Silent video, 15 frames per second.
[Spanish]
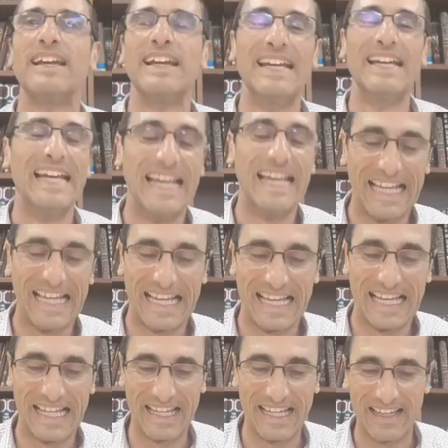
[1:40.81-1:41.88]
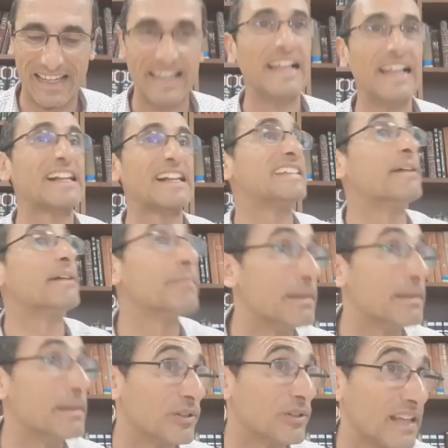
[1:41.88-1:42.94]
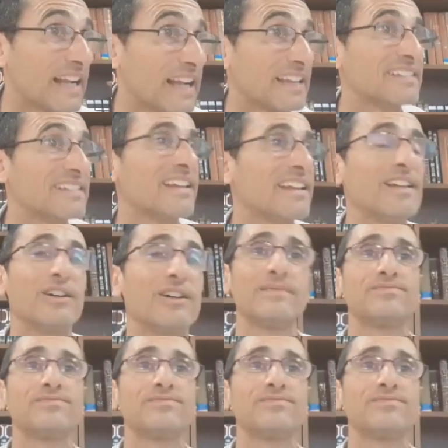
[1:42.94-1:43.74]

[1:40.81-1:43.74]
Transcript: Eh, recién vimos en la clase anterior